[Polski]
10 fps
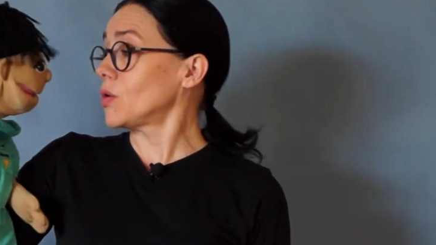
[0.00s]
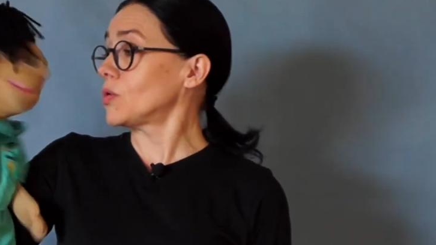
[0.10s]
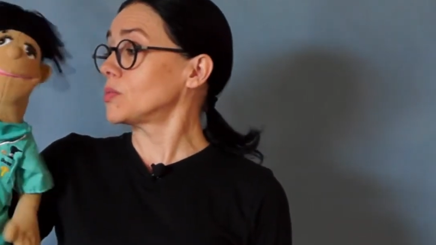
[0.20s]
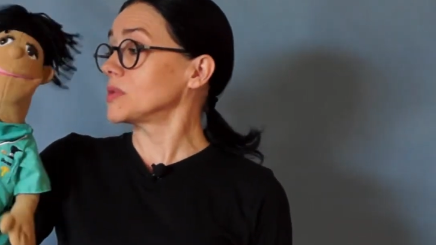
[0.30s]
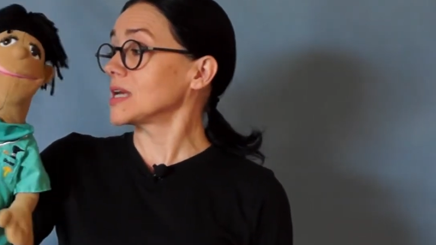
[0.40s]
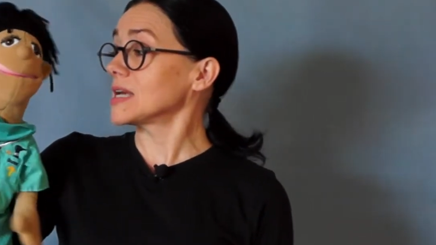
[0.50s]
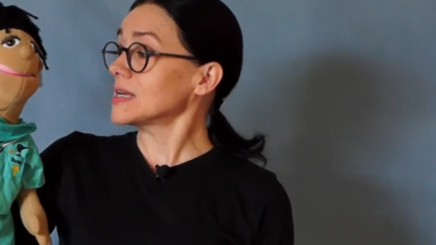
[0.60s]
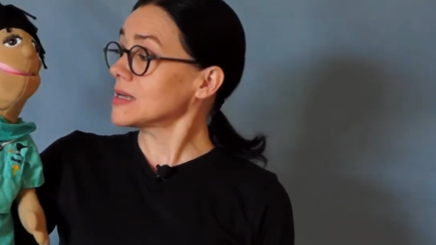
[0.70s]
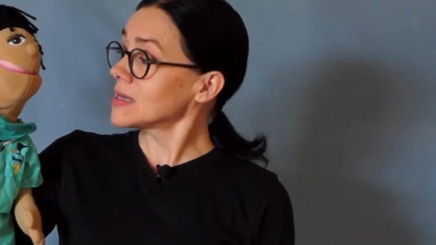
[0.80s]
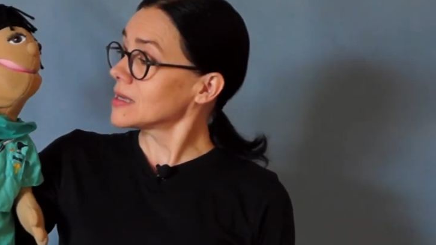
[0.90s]
U
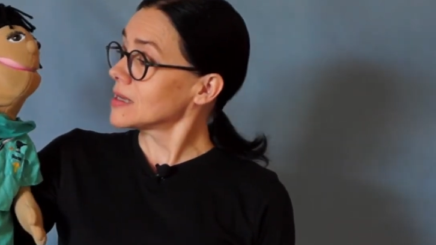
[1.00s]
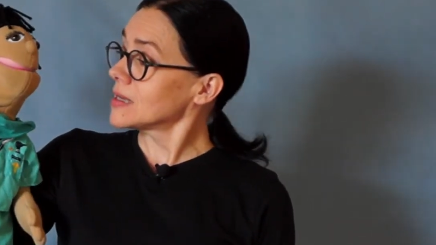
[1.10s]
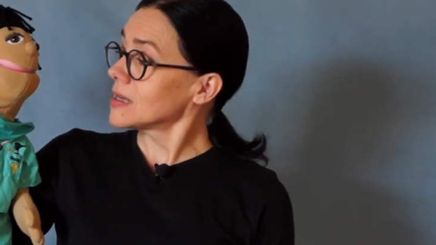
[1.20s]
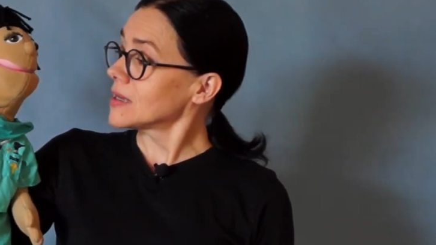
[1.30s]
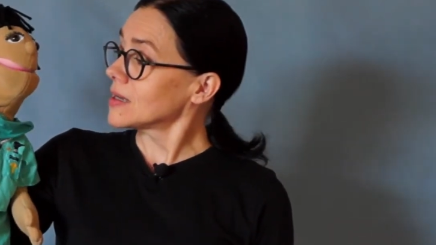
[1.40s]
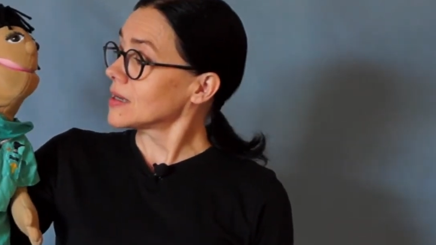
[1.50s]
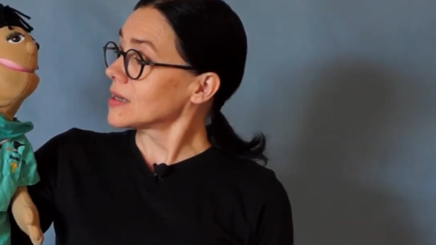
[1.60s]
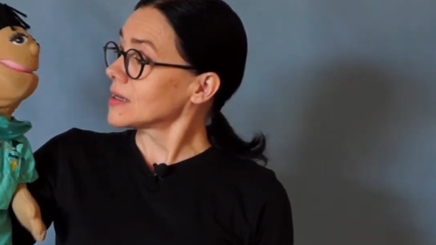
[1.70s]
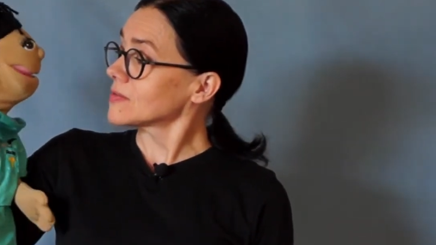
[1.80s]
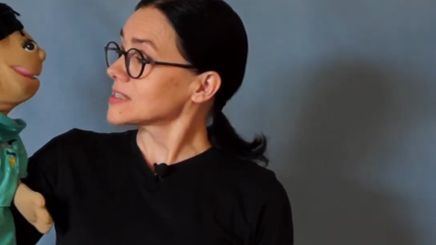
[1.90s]
mnie
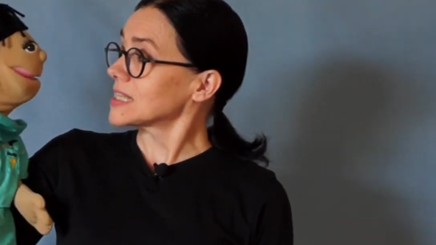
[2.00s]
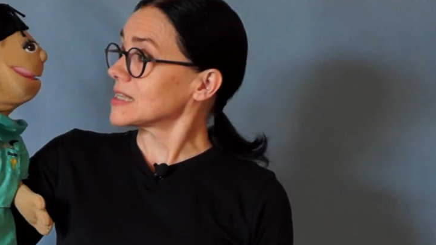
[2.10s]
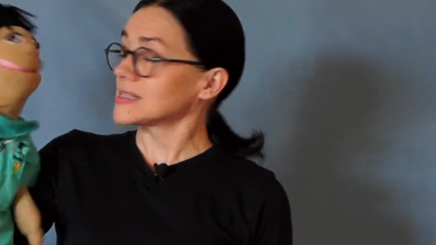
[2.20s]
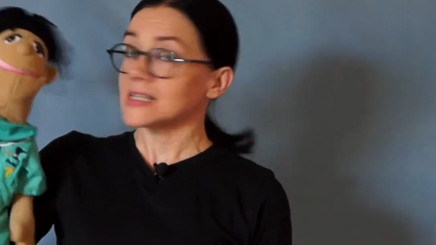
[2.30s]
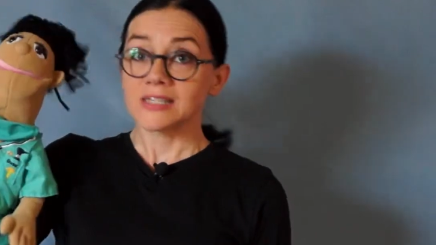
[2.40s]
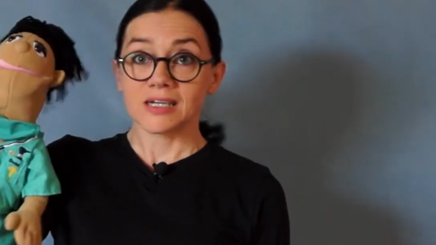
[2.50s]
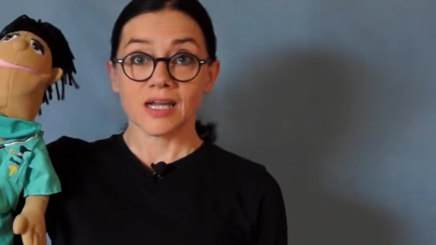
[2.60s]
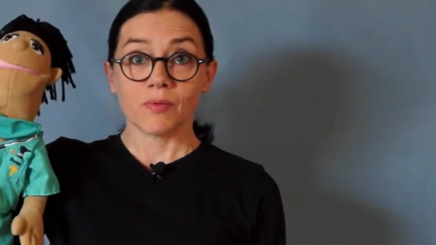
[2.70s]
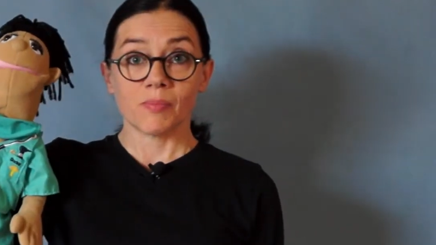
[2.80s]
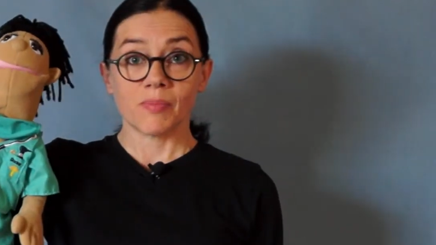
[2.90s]
w scence zagrała